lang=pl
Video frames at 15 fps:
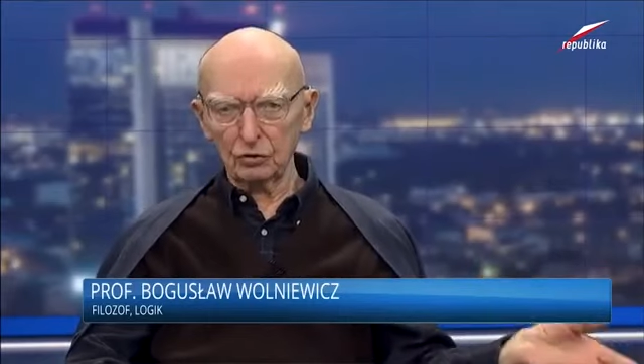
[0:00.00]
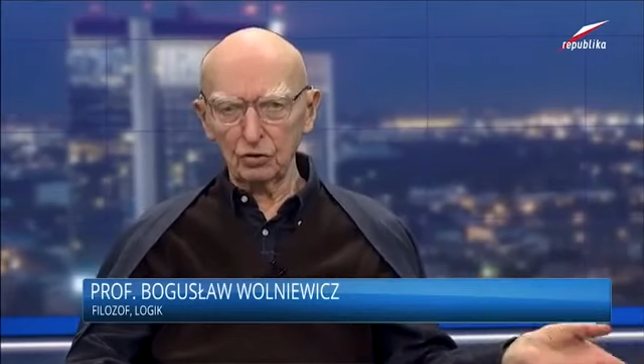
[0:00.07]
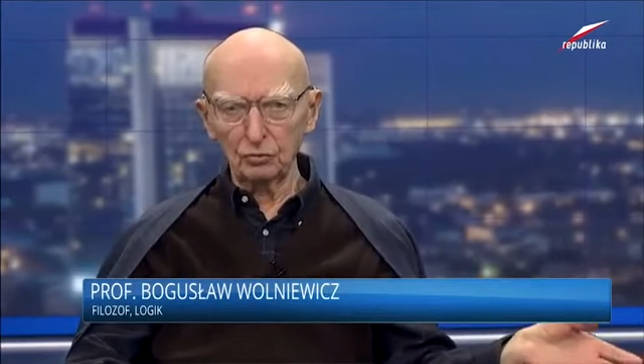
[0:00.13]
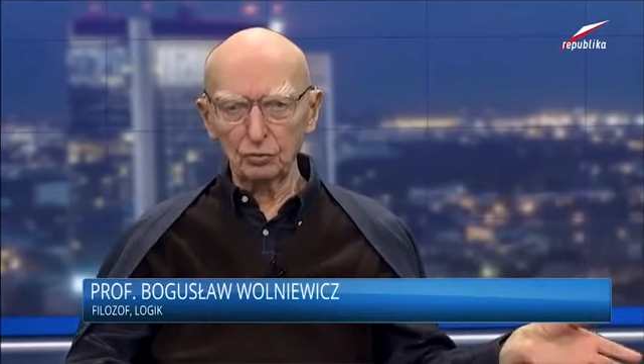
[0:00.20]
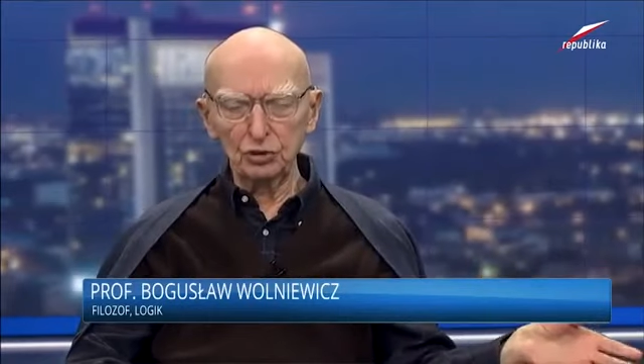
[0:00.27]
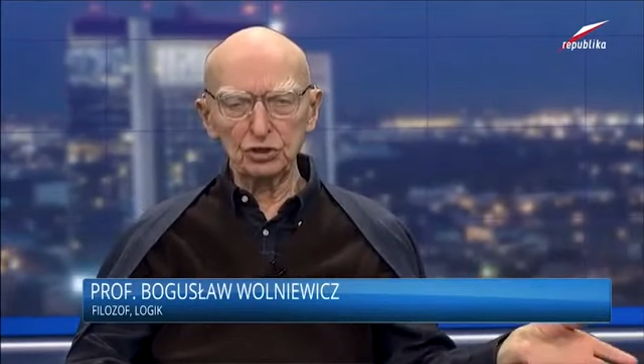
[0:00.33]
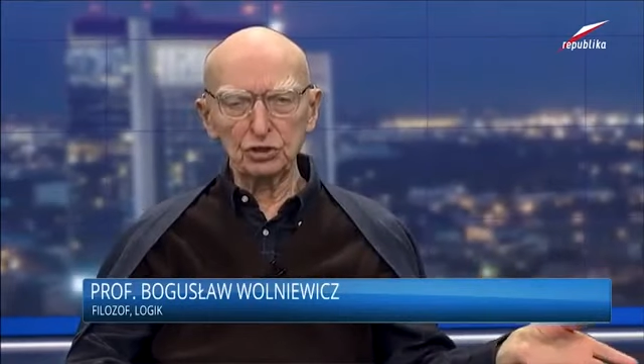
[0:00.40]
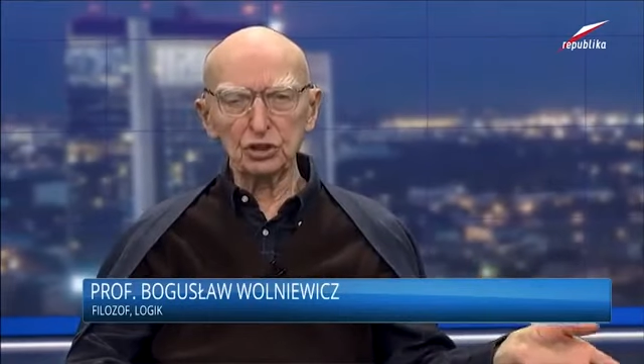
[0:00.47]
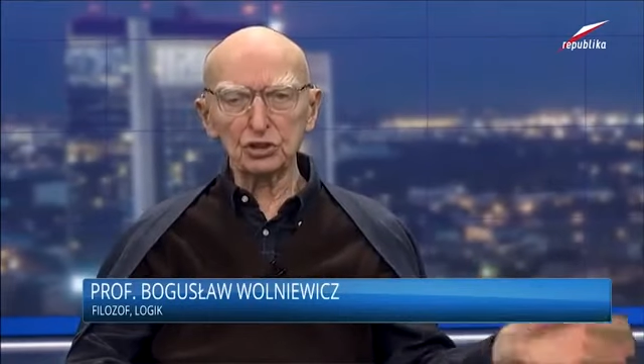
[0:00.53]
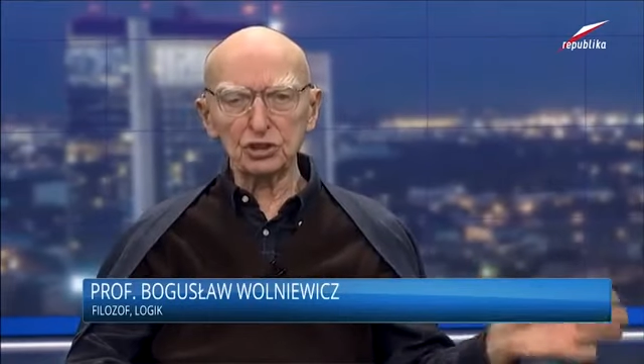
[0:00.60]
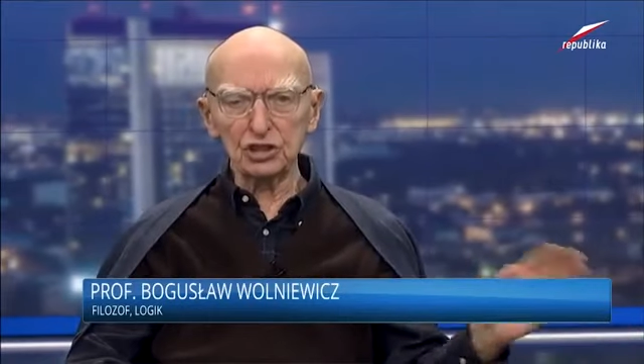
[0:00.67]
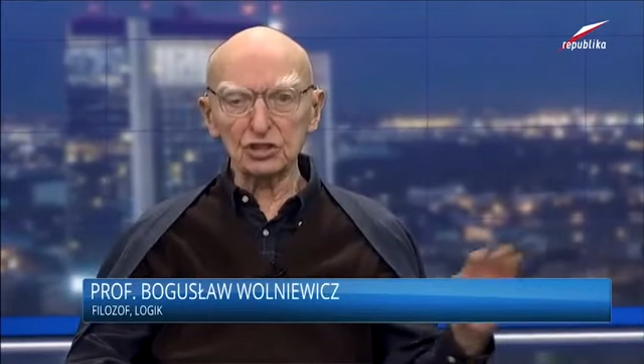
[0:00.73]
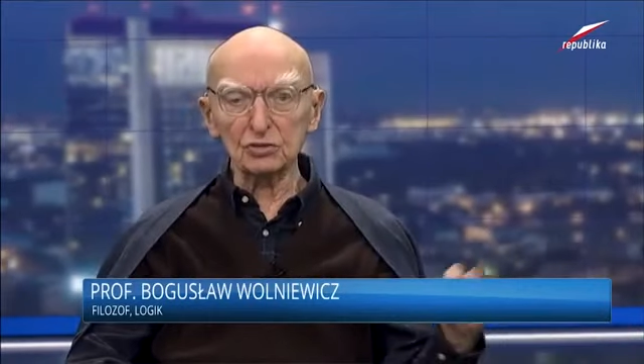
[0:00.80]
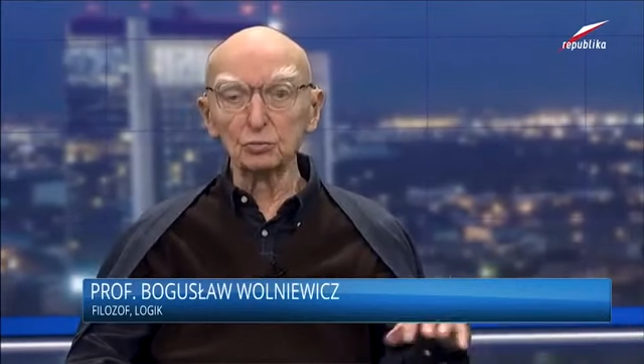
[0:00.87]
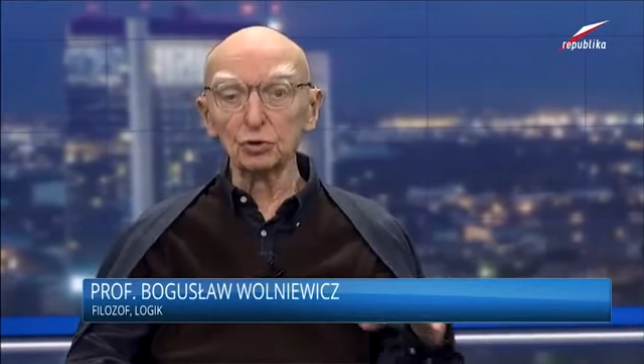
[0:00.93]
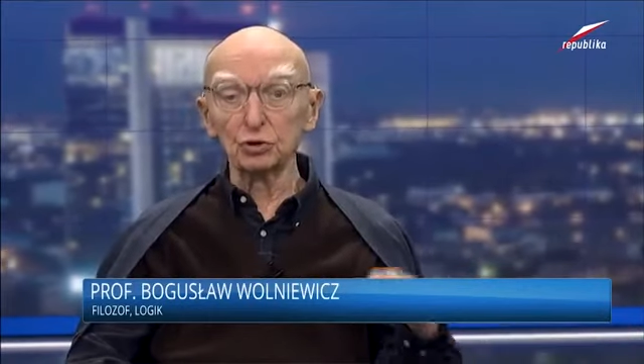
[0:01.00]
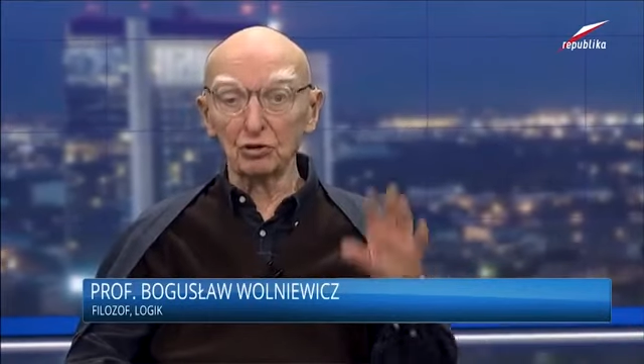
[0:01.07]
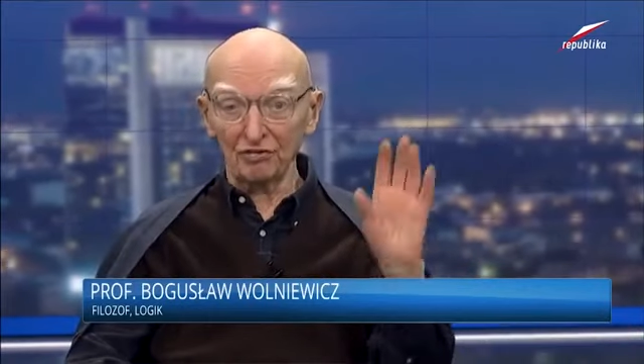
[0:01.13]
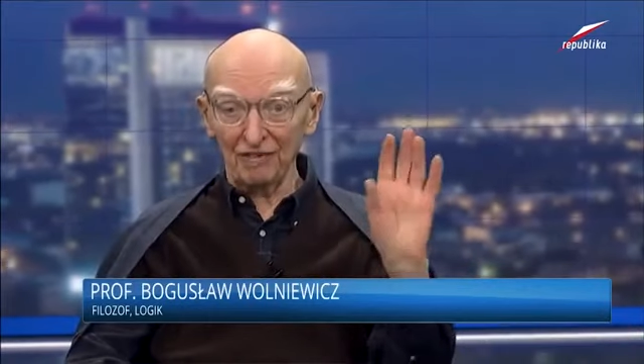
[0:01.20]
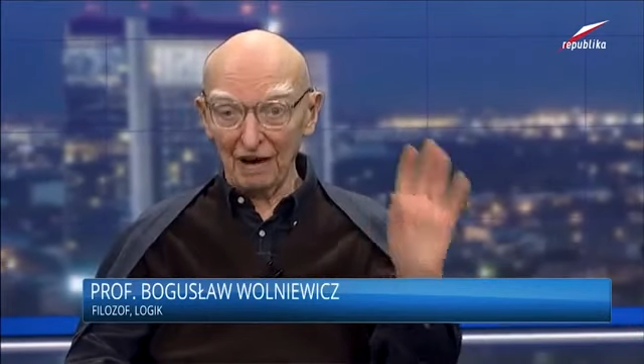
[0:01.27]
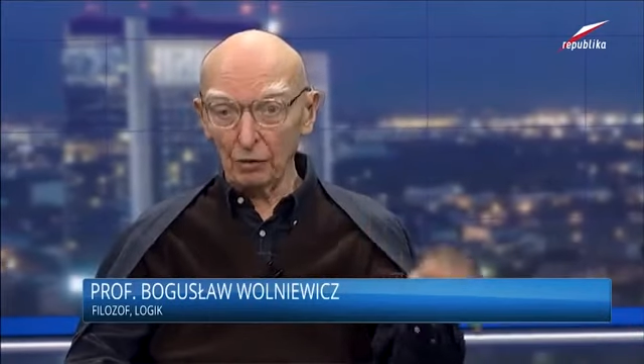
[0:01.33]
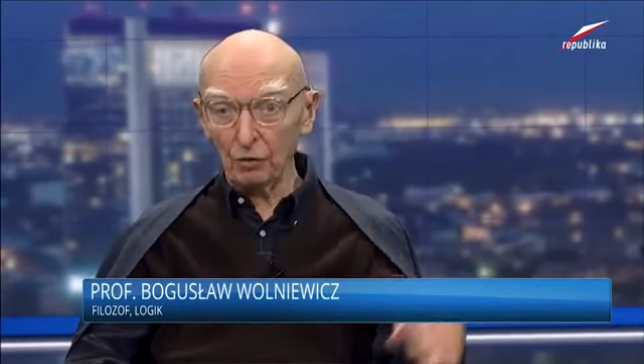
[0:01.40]
to komunistyczne
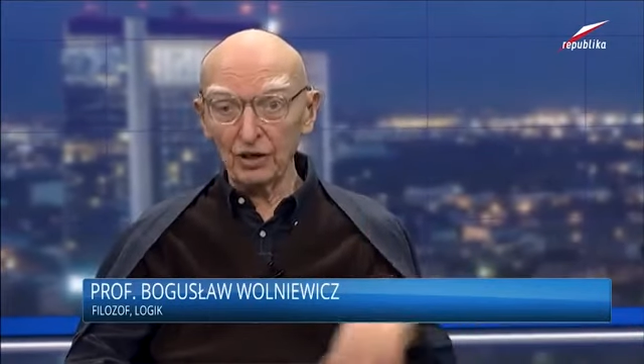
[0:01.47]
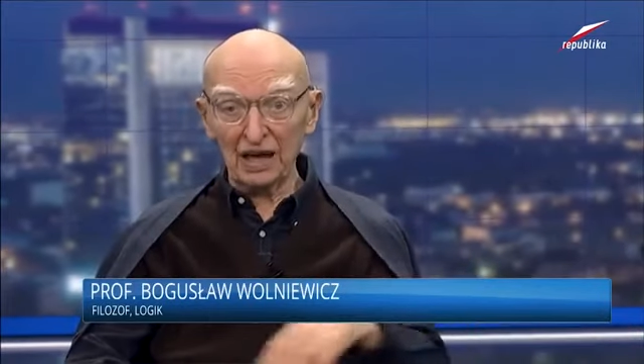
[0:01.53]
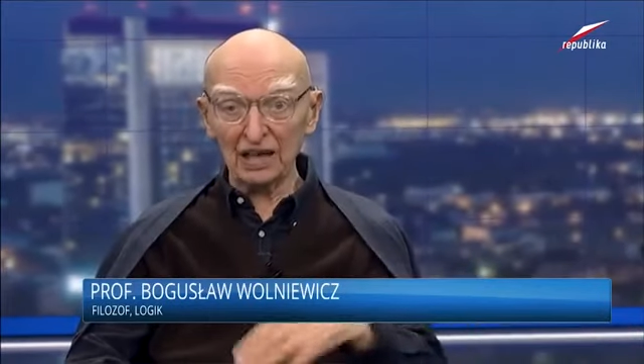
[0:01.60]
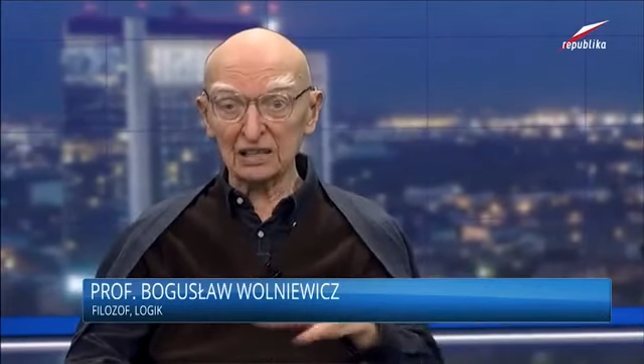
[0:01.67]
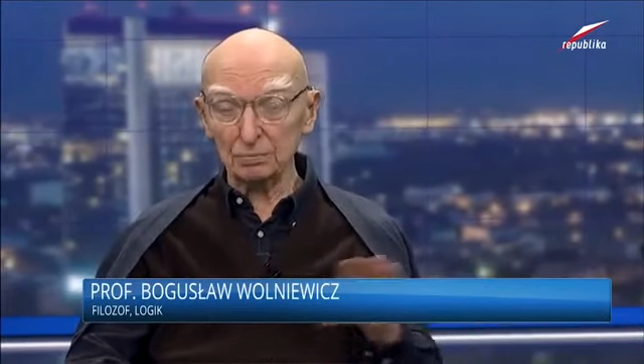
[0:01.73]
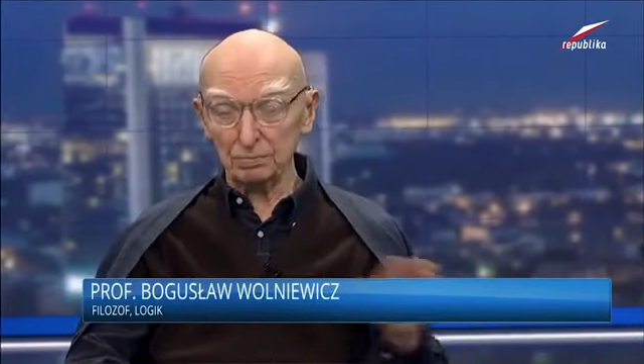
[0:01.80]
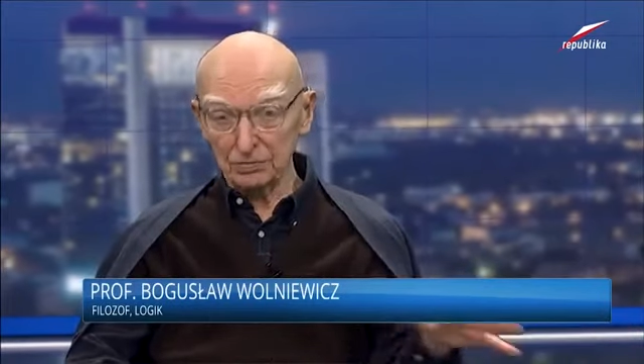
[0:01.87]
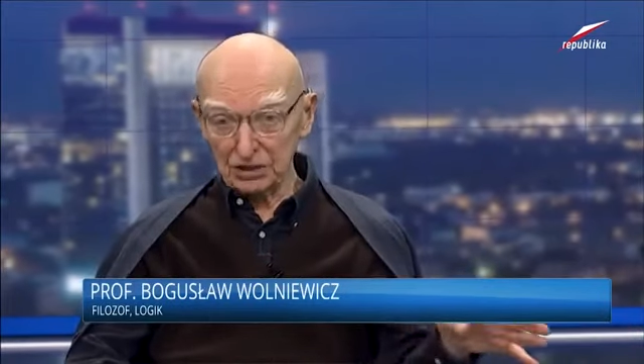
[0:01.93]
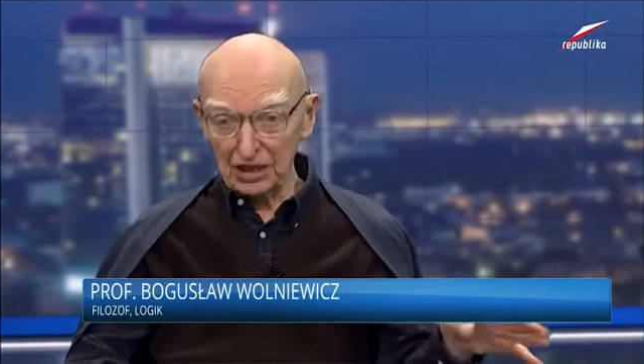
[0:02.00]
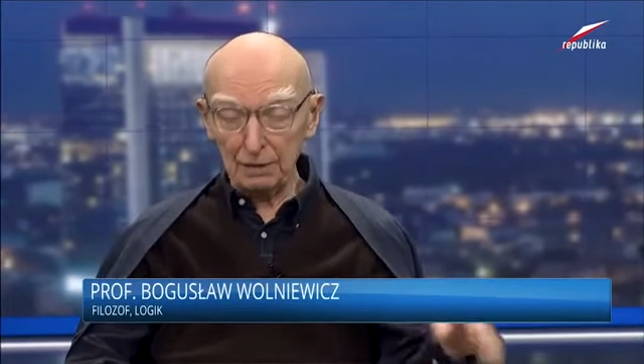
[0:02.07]
zmutowało, jak z,